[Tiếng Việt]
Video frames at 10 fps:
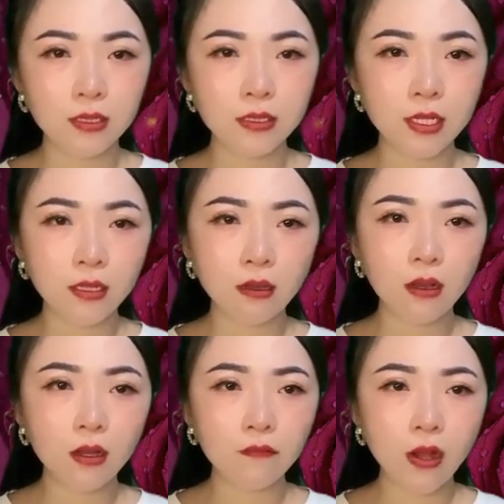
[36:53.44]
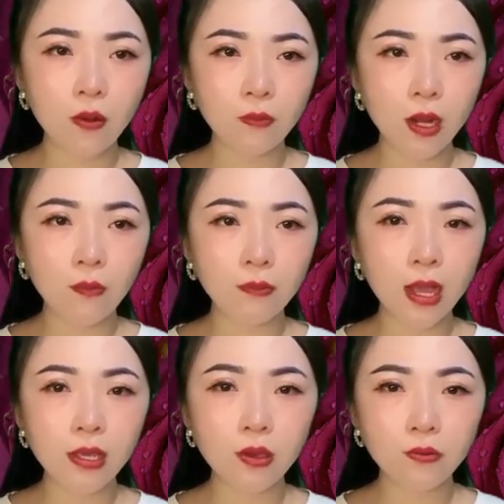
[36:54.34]
Chị tớ và ông Long
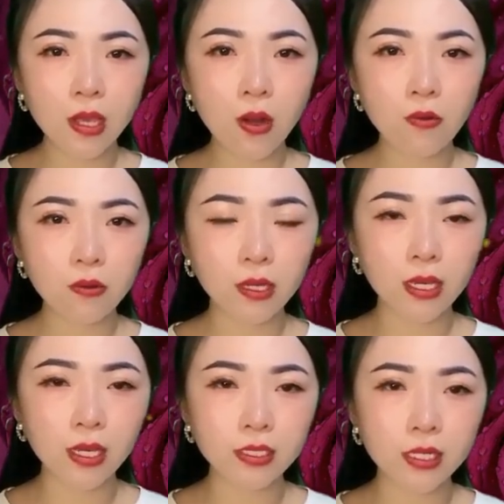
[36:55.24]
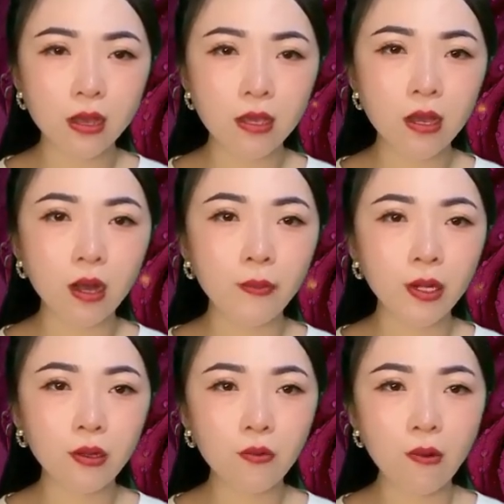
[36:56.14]
đã yêu nhau khi chị ấy ở
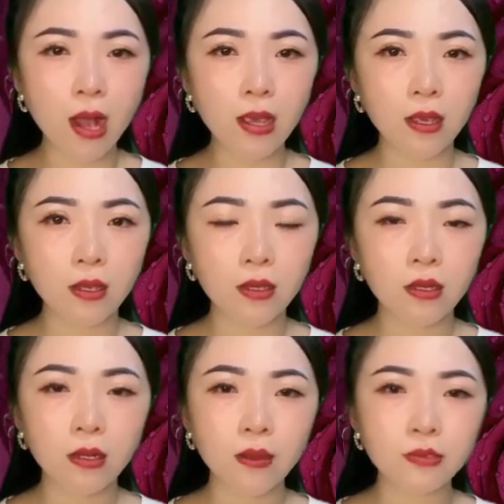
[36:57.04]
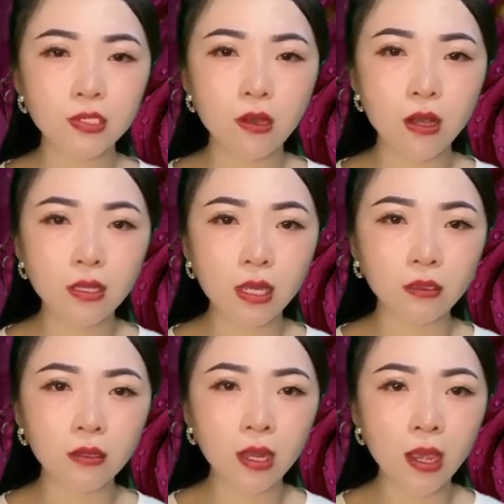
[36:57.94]
bên nước ngoài. Năm xưa
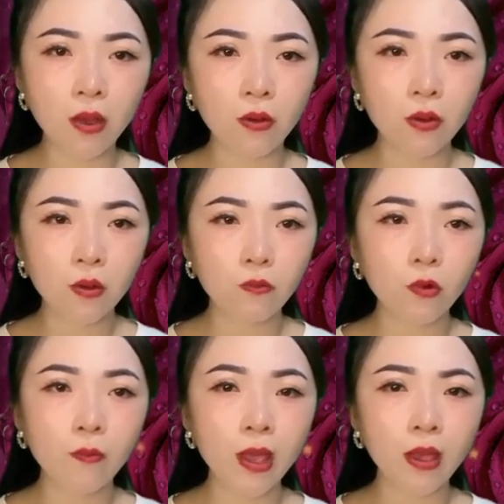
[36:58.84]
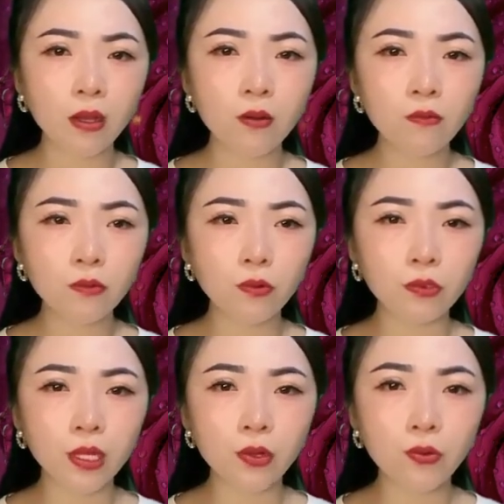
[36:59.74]
nhà tớ nghèo, bố mẹ không đủ
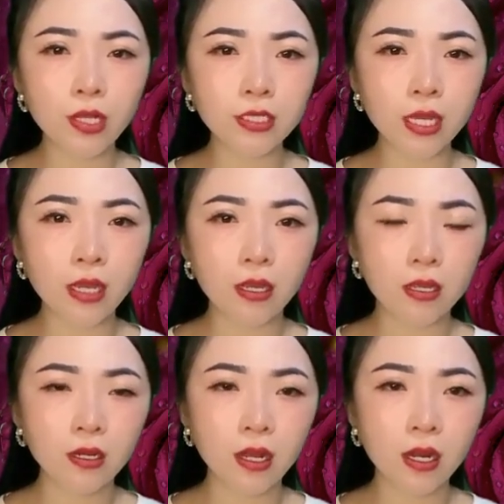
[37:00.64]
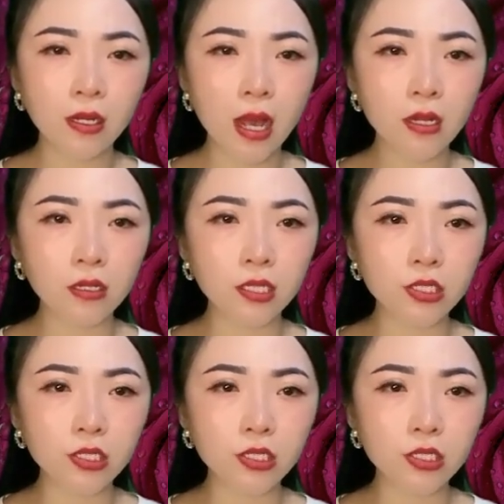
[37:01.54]
tiền nuôi chị nên đã gửi